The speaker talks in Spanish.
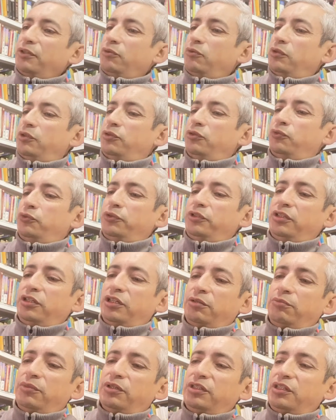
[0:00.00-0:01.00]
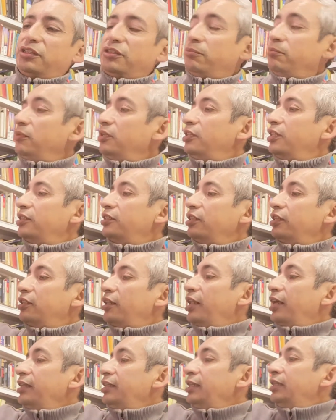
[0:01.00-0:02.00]
cuando fui en
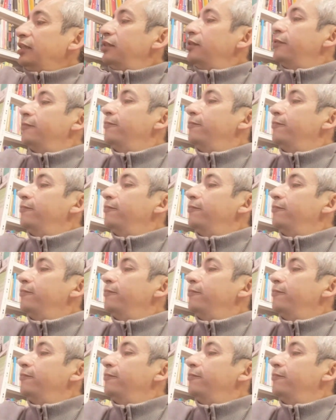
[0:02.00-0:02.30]
Minatitlán.